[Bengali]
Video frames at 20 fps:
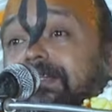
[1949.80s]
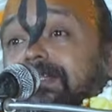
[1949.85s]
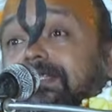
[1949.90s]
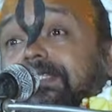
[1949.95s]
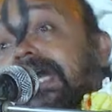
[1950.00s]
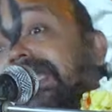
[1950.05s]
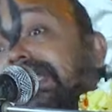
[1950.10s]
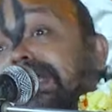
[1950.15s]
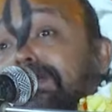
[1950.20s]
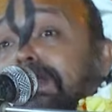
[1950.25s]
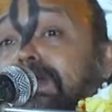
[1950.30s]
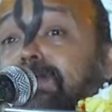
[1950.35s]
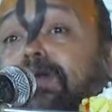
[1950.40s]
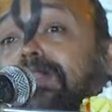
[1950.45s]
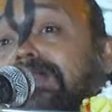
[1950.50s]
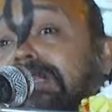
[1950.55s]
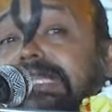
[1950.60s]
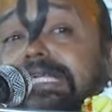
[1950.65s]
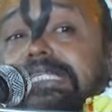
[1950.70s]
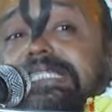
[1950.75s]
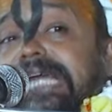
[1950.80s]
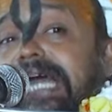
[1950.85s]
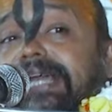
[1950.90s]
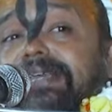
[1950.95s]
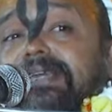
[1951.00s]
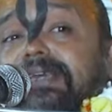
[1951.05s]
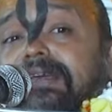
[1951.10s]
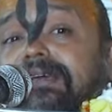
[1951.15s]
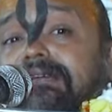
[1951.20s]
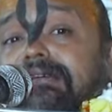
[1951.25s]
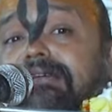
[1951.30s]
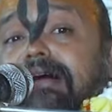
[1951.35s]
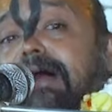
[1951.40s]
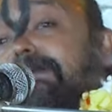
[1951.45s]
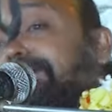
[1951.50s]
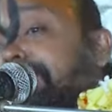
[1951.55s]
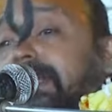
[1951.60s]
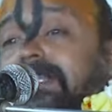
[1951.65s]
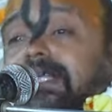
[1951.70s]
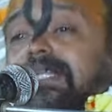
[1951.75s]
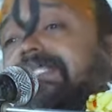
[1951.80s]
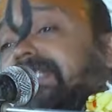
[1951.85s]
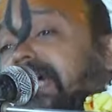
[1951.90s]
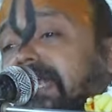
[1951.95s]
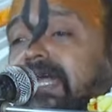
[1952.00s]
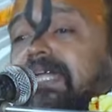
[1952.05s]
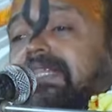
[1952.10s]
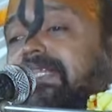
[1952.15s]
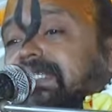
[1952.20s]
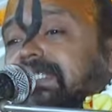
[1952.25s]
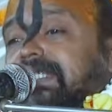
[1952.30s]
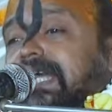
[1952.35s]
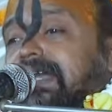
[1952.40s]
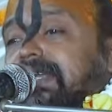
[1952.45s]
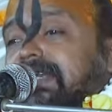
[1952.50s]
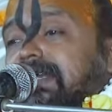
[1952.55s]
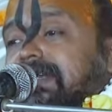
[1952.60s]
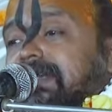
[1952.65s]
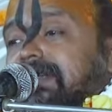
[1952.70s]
তাই আমি বলতে চাই আপনাদের জানাতে চাই